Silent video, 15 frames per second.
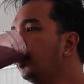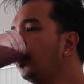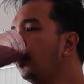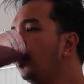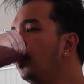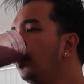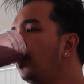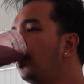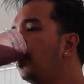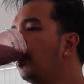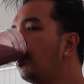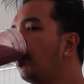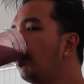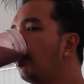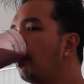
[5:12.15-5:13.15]
Tuloy na natin
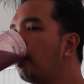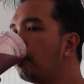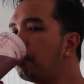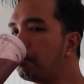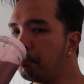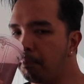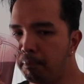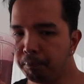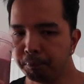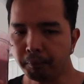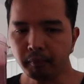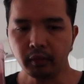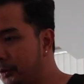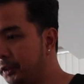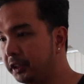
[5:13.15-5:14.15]
yung pake natin.
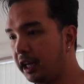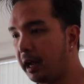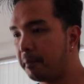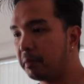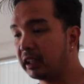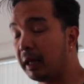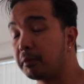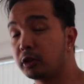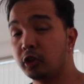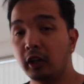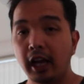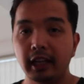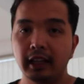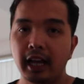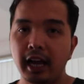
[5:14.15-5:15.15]
Tapos, uh, pagtapos ng
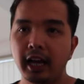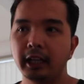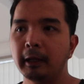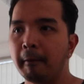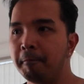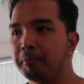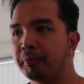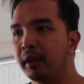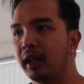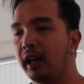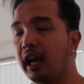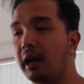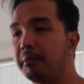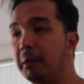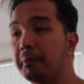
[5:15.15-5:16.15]
lahat-lahat,
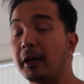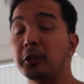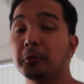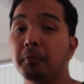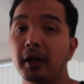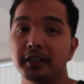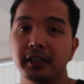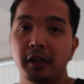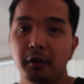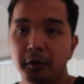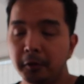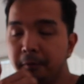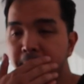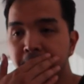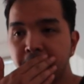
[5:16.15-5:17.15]
Uh, may pasok pa kasi
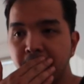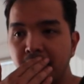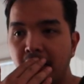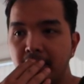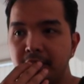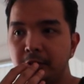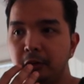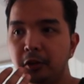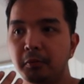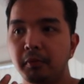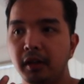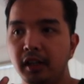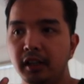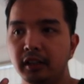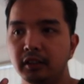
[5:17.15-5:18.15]
ako. Uh, siguro
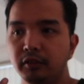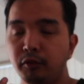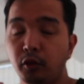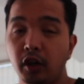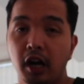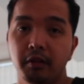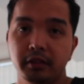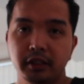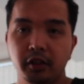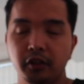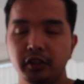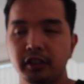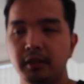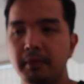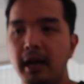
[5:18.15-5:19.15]
mga 4 hours ako
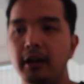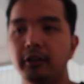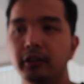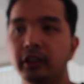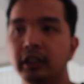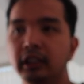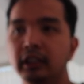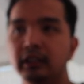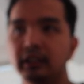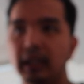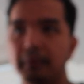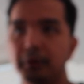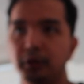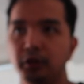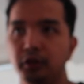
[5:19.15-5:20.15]
sa trabaho.
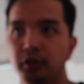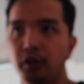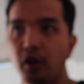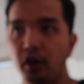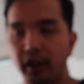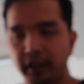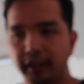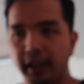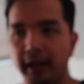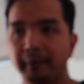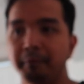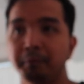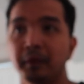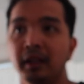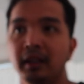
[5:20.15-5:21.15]
Tapos noon, okay na.
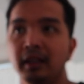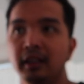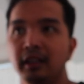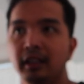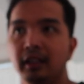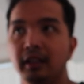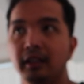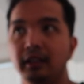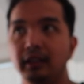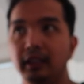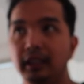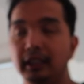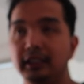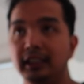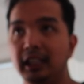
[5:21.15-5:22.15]

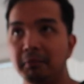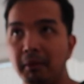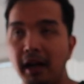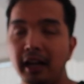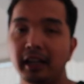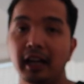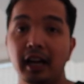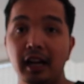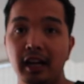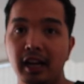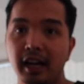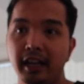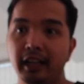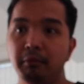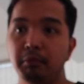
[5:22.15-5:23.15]
Gigising na maaga,
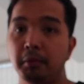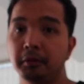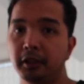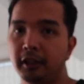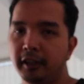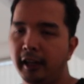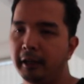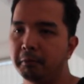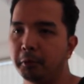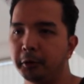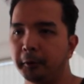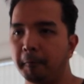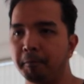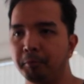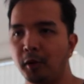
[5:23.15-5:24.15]
kakain, pupunta ng
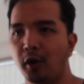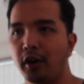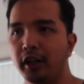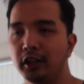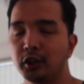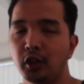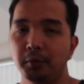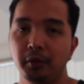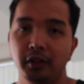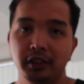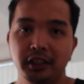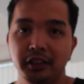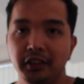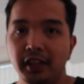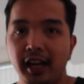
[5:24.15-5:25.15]
airport. Okay, so I'm gonna
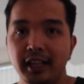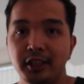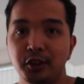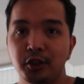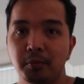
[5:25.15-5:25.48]
see you guys